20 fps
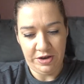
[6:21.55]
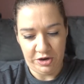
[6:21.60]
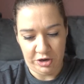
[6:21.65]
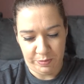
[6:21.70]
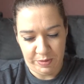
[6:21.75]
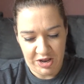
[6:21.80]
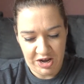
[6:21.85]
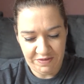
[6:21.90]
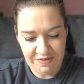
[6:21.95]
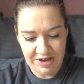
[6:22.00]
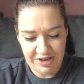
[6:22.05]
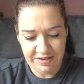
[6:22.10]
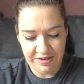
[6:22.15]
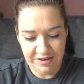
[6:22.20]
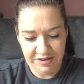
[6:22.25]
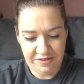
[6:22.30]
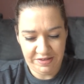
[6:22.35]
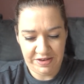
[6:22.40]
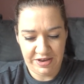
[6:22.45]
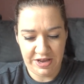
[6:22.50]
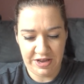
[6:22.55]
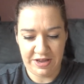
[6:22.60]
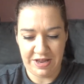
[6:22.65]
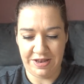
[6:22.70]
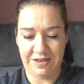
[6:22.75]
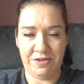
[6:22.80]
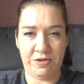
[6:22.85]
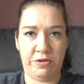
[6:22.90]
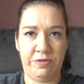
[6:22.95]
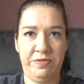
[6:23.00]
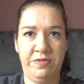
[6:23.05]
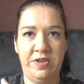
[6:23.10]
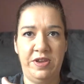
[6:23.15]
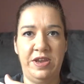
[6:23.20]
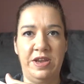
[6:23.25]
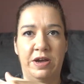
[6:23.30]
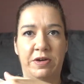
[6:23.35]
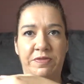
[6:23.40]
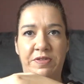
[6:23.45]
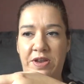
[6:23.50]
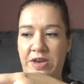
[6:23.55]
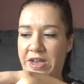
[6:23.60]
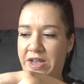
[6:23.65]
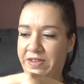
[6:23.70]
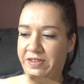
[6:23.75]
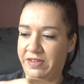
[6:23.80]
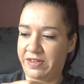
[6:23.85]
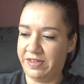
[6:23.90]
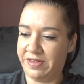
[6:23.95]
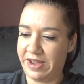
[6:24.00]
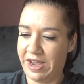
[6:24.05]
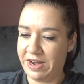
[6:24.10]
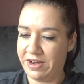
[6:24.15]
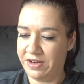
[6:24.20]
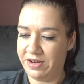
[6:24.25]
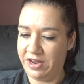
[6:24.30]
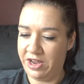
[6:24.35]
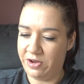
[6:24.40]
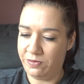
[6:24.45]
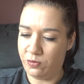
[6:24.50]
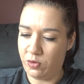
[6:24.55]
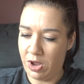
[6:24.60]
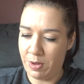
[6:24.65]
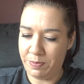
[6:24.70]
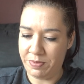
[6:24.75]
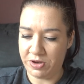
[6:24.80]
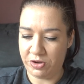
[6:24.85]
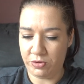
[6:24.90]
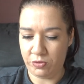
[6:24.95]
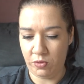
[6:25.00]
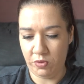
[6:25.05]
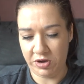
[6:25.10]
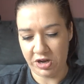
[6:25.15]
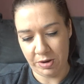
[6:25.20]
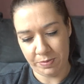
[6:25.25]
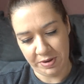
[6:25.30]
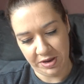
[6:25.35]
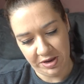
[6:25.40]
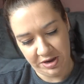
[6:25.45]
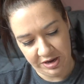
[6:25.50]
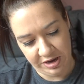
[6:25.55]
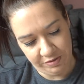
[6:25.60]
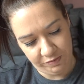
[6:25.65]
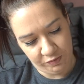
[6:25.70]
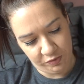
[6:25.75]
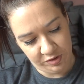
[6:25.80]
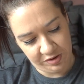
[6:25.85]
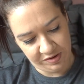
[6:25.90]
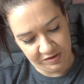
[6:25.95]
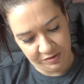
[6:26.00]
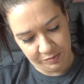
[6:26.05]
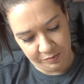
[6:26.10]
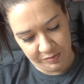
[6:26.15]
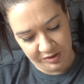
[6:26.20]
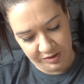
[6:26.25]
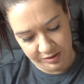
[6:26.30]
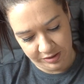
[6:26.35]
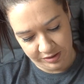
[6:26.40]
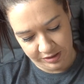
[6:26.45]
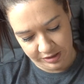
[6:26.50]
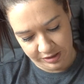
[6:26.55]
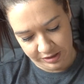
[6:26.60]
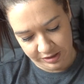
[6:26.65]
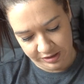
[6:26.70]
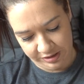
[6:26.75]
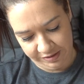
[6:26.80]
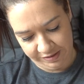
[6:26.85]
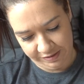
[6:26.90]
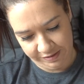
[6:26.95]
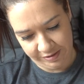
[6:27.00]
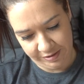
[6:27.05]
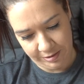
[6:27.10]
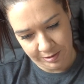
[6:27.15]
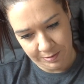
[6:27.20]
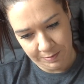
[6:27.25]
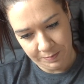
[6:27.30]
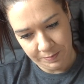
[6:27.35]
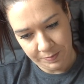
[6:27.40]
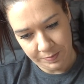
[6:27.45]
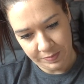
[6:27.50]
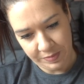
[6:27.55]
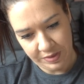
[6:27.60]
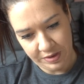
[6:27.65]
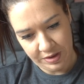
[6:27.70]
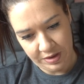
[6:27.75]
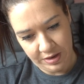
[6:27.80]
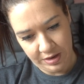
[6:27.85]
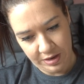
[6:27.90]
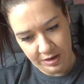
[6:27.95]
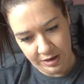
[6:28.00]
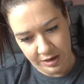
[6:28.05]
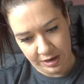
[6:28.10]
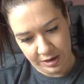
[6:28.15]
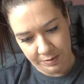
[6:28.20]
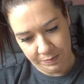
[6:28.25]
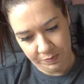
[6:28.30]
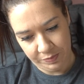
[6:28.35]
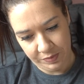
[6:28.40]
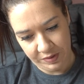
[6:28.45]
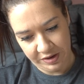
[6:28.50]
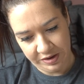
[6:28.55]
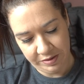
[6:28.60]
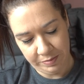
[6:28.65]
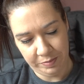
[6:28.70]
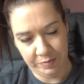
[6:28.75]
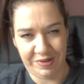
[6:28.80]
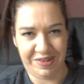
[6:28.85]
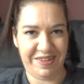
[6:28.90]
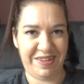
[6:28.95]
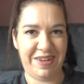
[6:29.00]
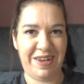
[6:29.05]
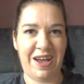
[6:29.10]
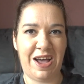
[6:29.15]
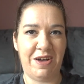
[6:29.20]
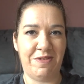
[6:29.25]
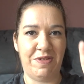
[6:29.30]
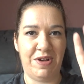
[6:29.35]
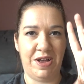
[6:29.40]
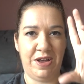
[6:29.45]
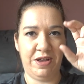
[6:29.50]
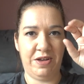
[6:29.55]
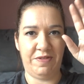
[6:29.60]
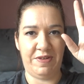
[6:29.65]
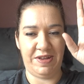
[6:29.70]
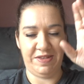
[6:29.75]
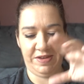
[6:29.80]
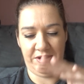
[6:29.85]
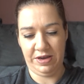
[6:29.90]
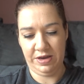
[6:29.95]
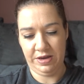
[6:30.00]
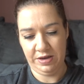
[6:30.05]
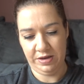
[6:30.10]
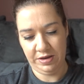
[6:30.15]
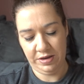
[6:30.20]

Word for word: Normalerweise ist die ja ganz oft hier auf den ersten Seiten irgendwo abgedruckt, aber hier wurde es mit ins, ja, ins Cover quasi,